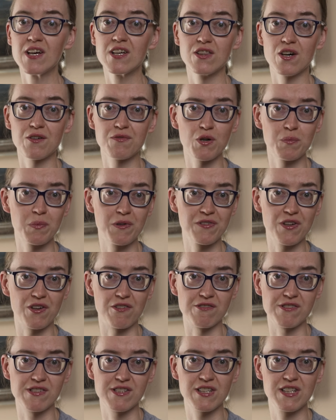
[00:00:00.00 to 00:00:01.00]
Nowe
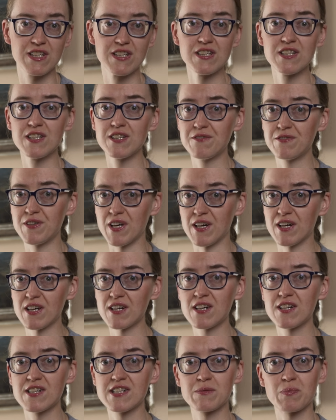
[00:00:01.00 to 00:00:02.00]
obowiązki i
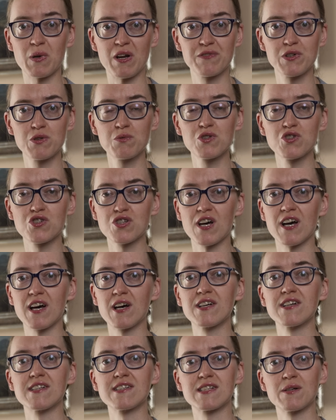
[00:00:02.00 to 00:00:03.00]
wiek sprawiły,
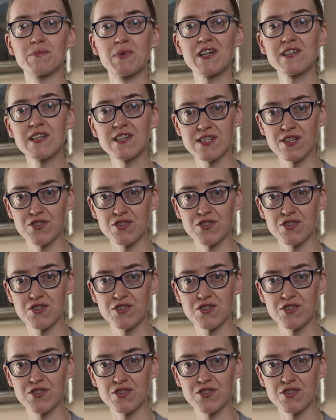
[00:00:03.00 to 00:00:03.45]
że zebrania